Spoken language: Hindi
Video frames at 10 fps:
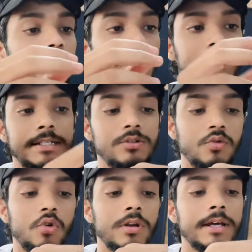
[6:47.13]
इसकी जो
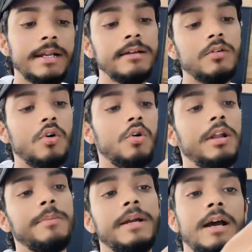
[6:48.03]
कॉलर है
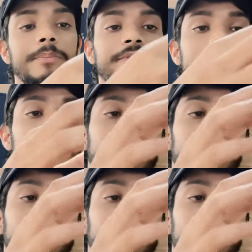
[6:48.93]
कॉलर भी काफ़ी